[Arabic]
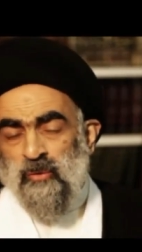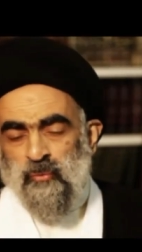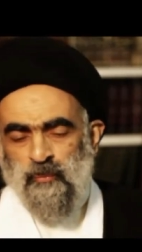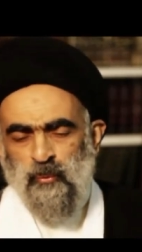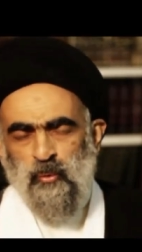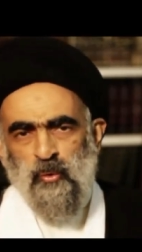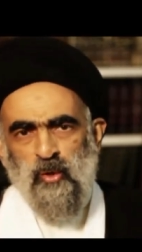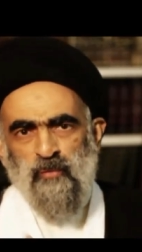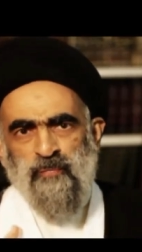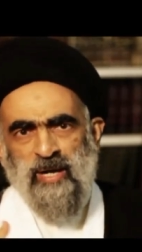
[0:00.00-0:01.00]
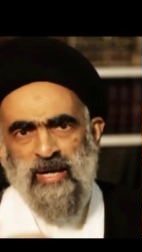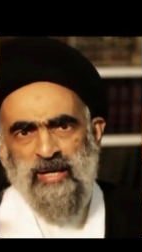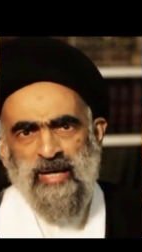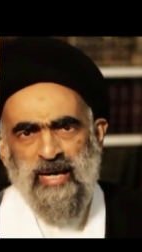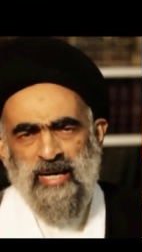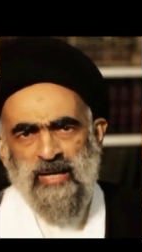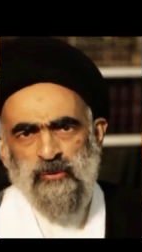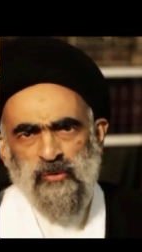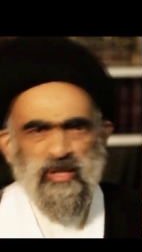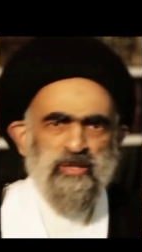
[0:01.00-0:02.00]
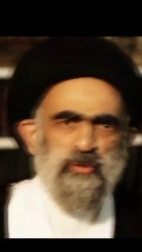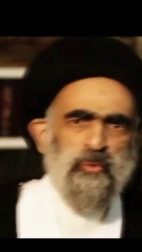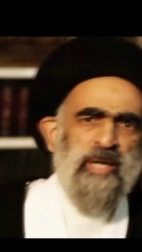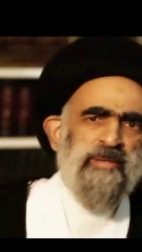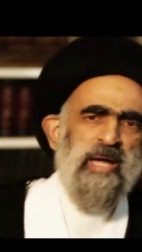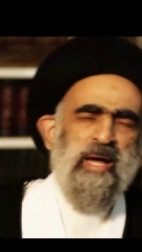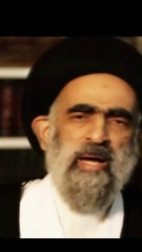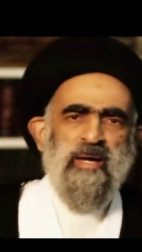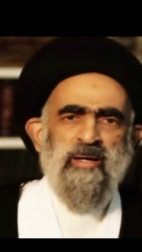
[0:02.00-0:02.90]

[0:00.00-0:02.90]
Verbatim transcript: طبول الفرح على جثث الشهداء